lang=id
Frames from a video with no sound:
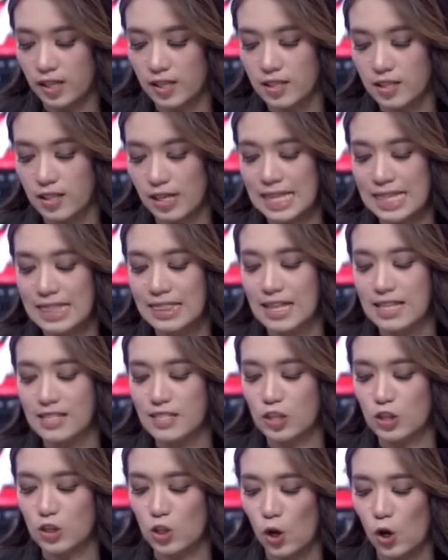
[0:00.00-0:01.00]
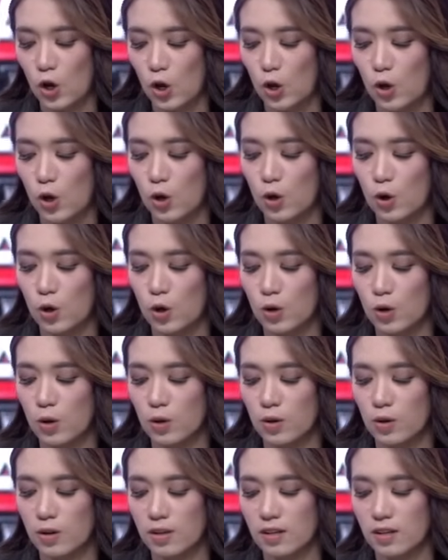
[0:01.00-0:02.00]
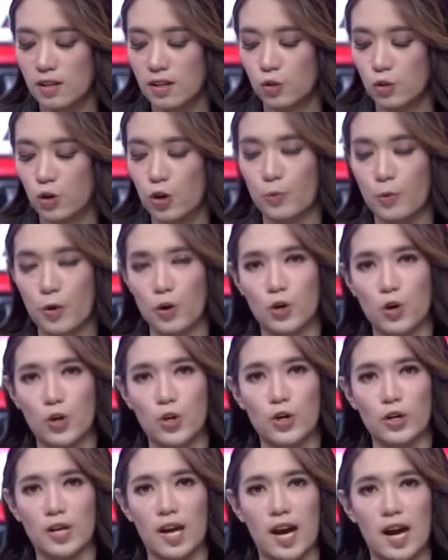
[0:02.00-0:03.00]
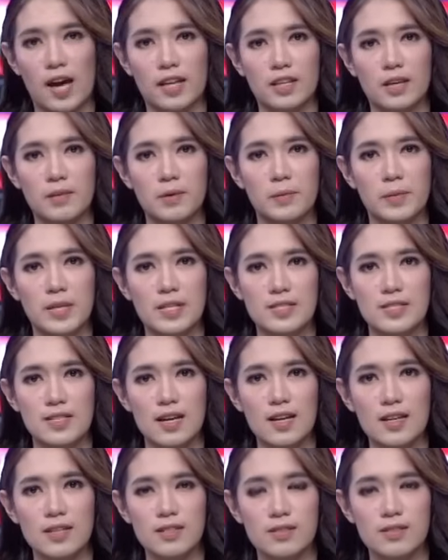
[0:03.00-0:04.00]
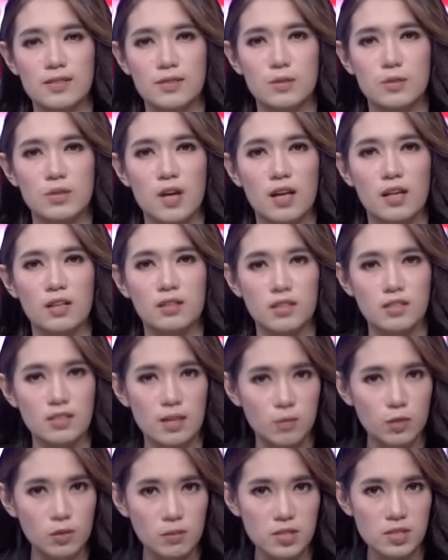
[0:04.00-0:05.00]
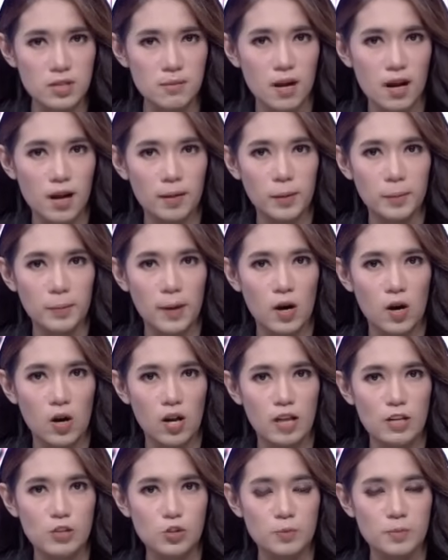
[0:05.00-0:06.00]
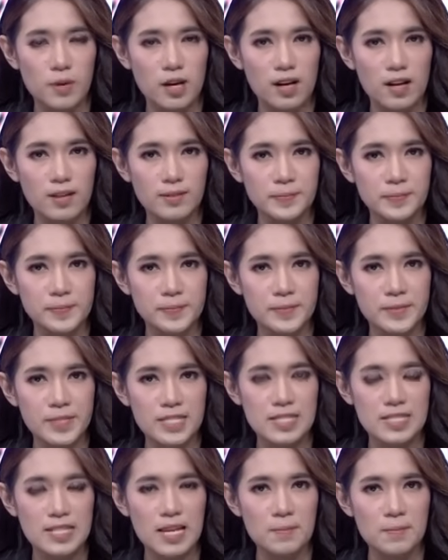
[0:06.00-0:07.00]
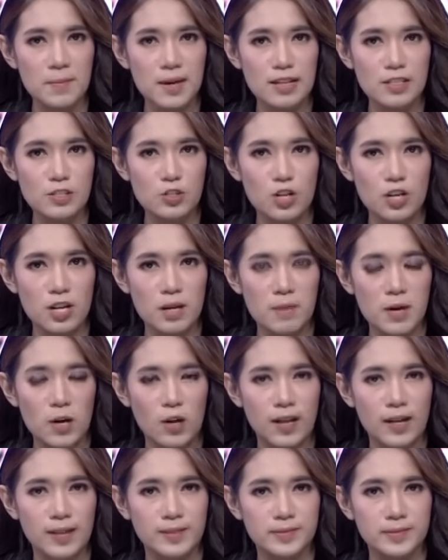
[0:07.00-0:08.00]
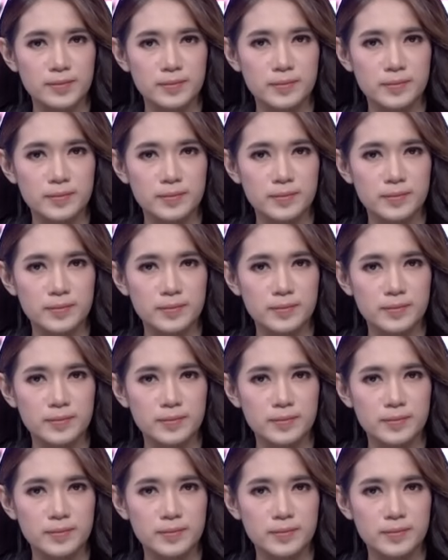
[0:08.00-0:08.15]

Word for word: lintas Sentolo uh, Kulon Progo Yogyakarta, pemirsa. Sudah tersambung bersama kami Pak Olan Suparlan. Selamat sore Pak Olan.